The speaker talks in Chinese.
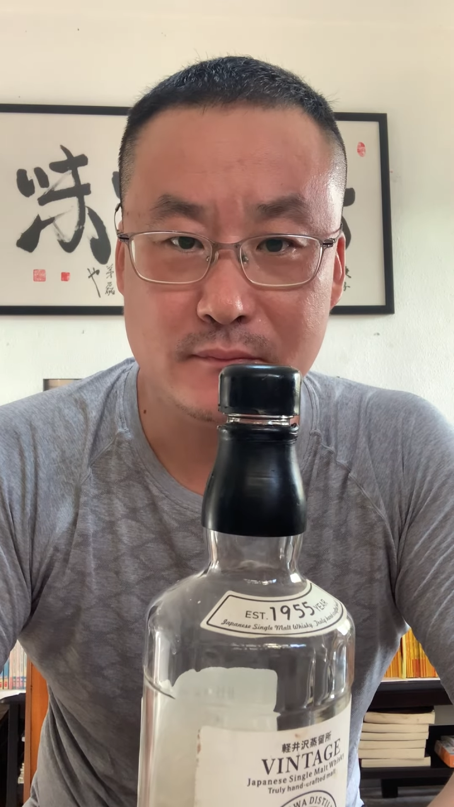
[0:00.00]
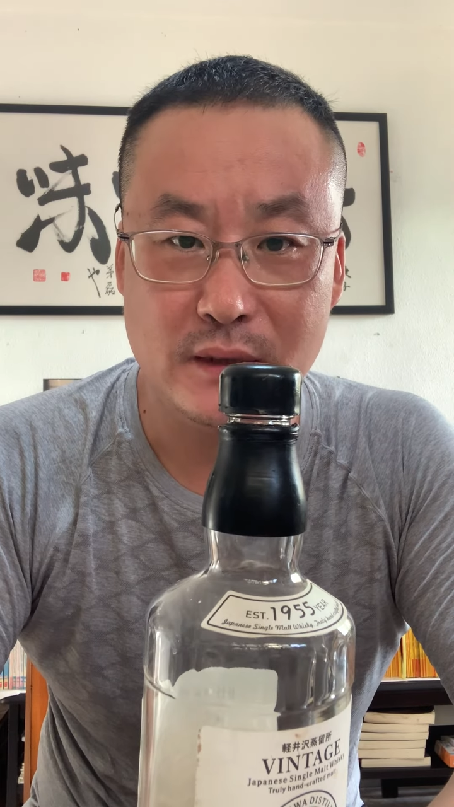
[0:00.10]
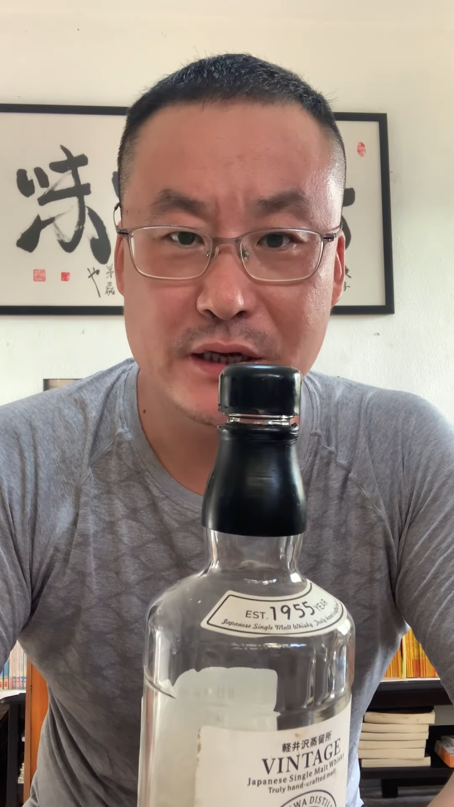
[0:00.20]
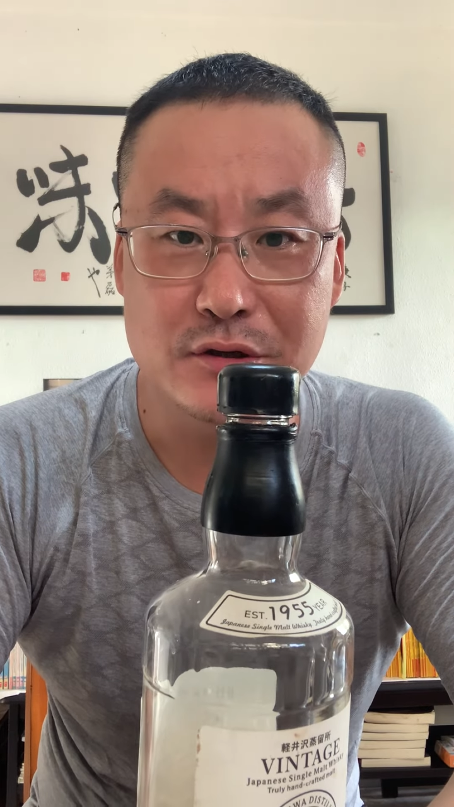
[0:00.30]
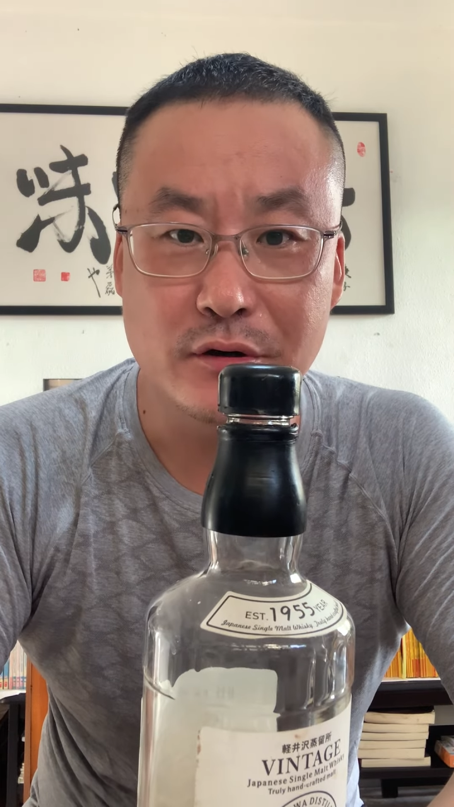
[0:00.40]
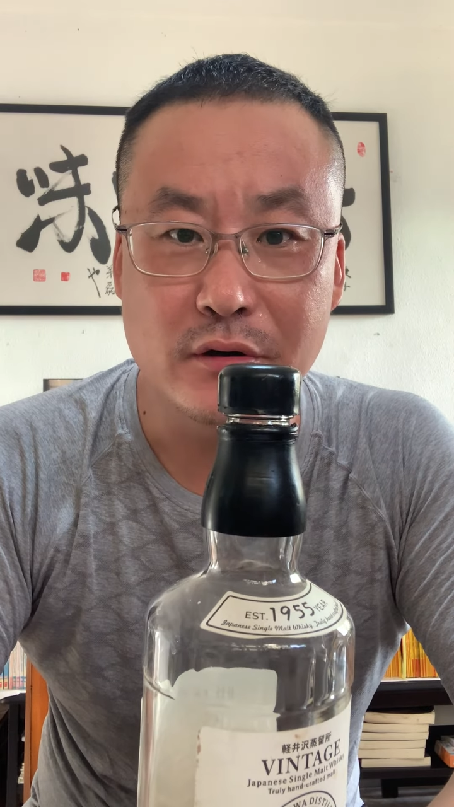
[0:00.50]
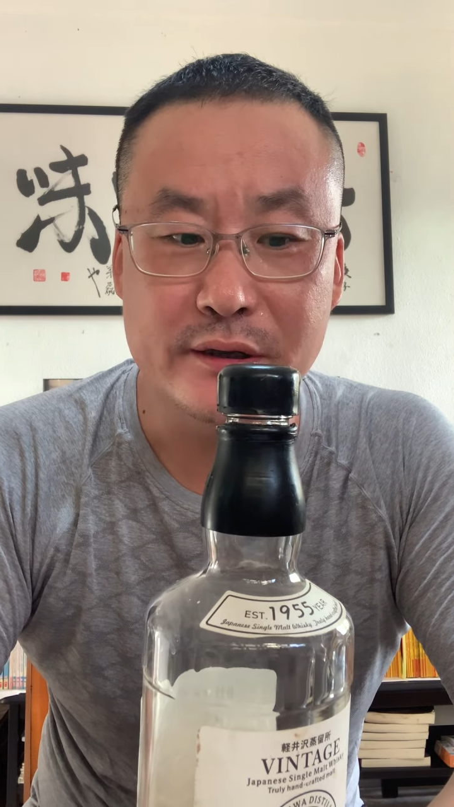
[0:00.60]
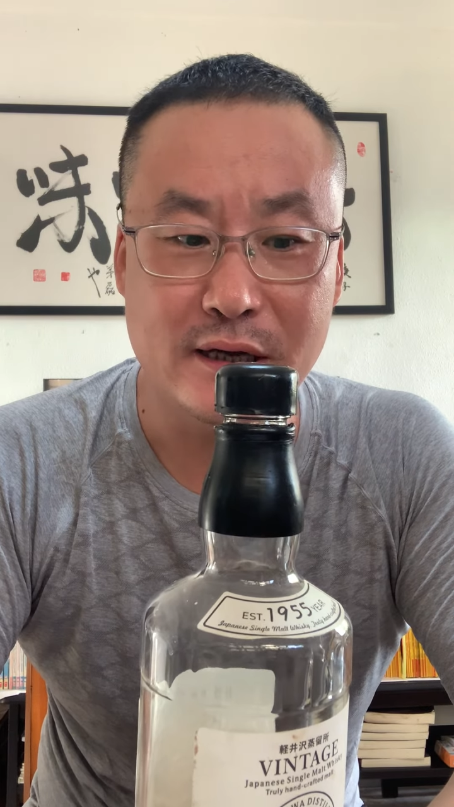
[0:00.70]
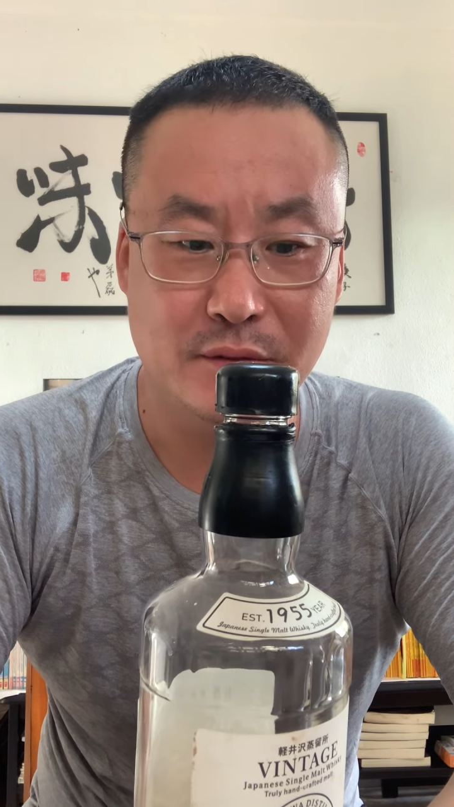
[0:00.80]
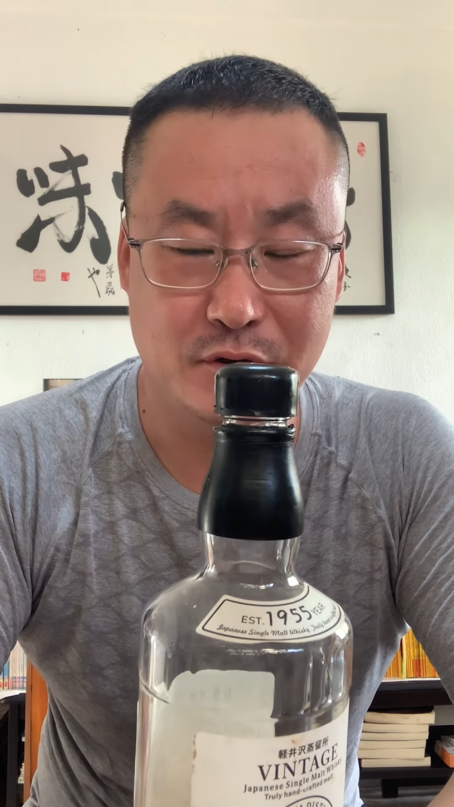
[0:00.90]
一九六零
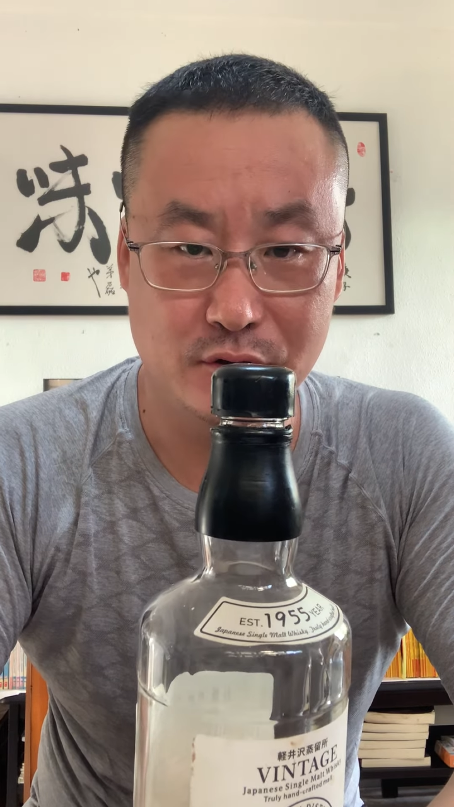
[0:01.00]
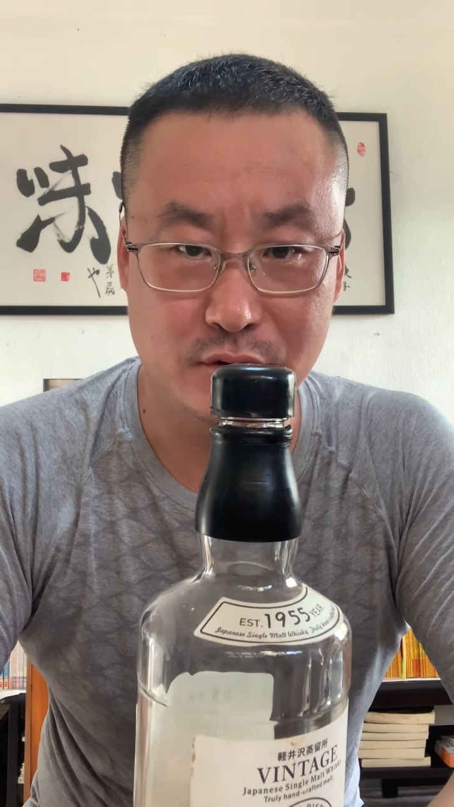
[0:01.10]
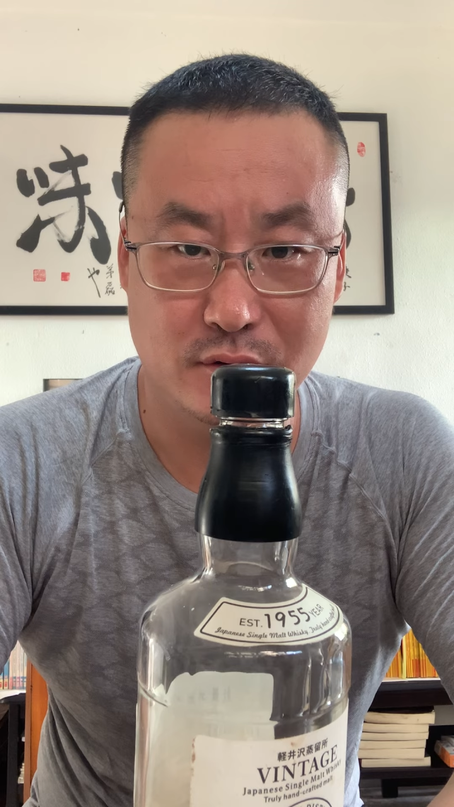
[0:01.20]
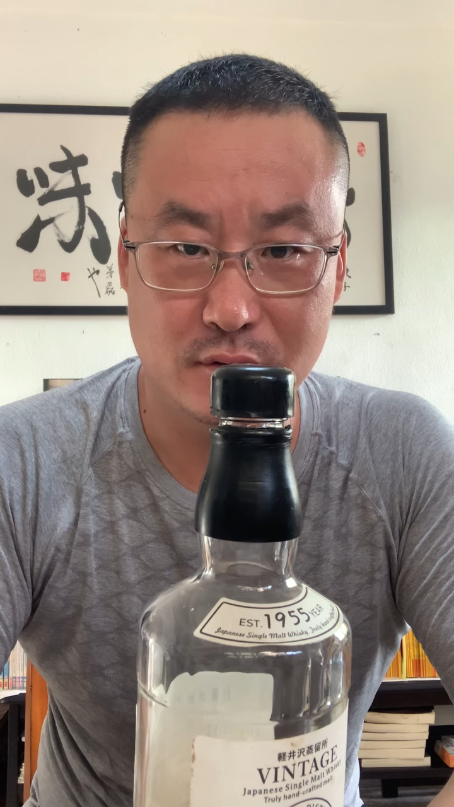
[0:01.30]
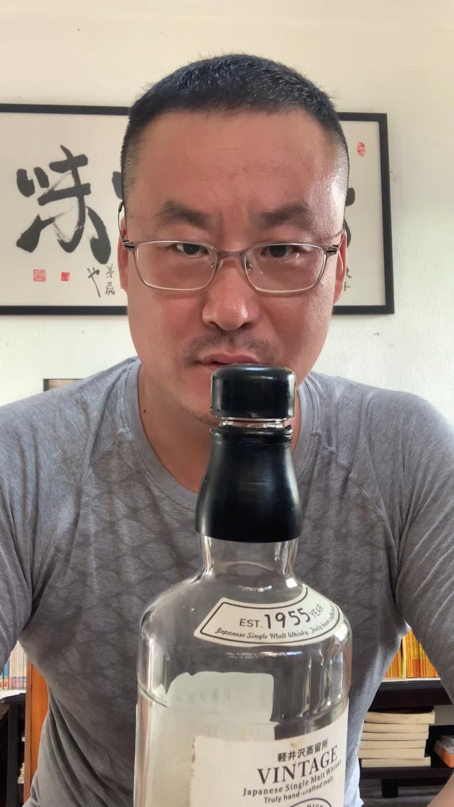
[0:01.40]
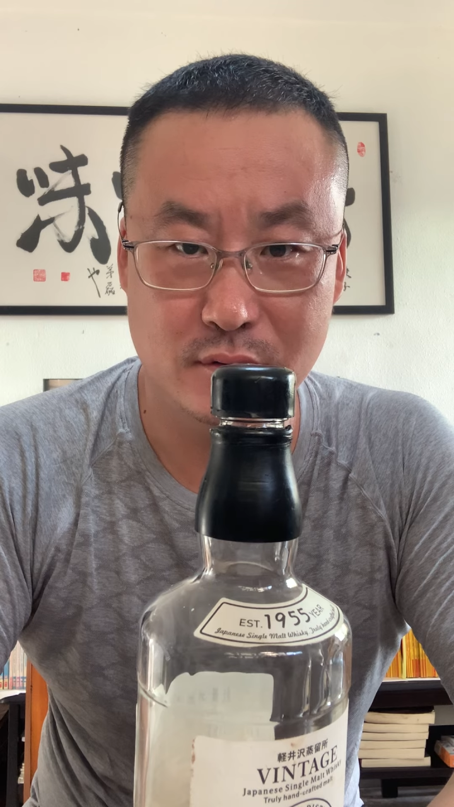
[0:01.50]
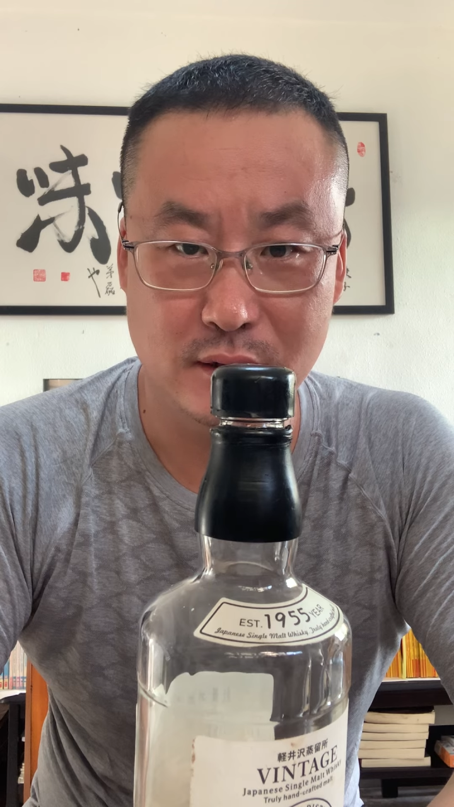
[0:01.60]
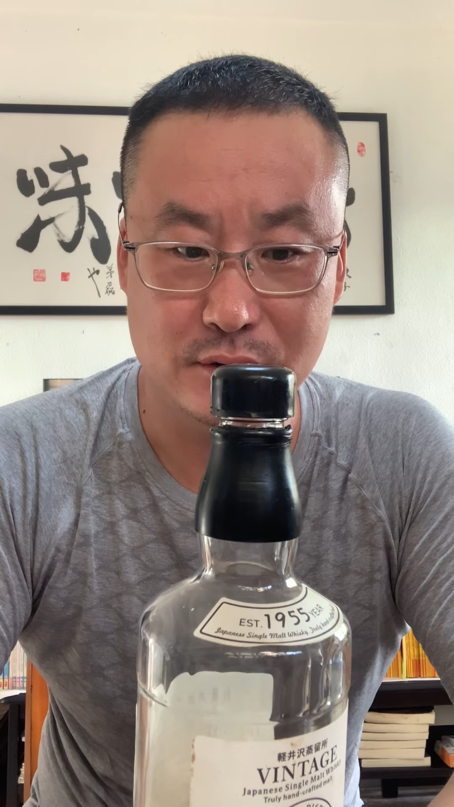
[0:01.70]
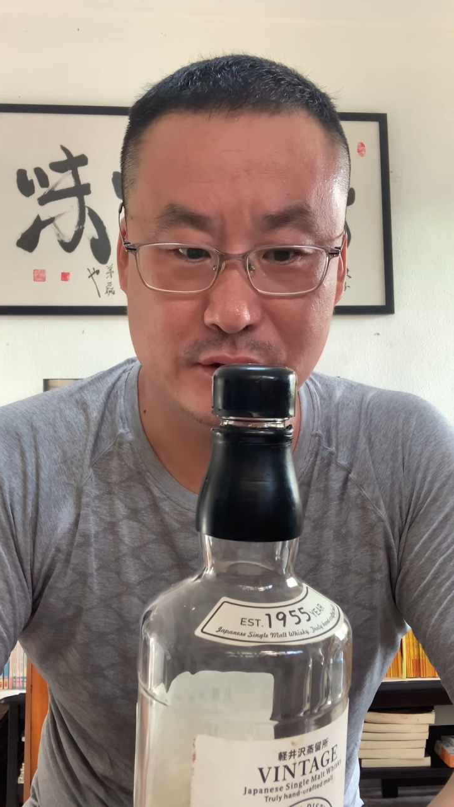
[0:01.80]
年那瓶酒。啊，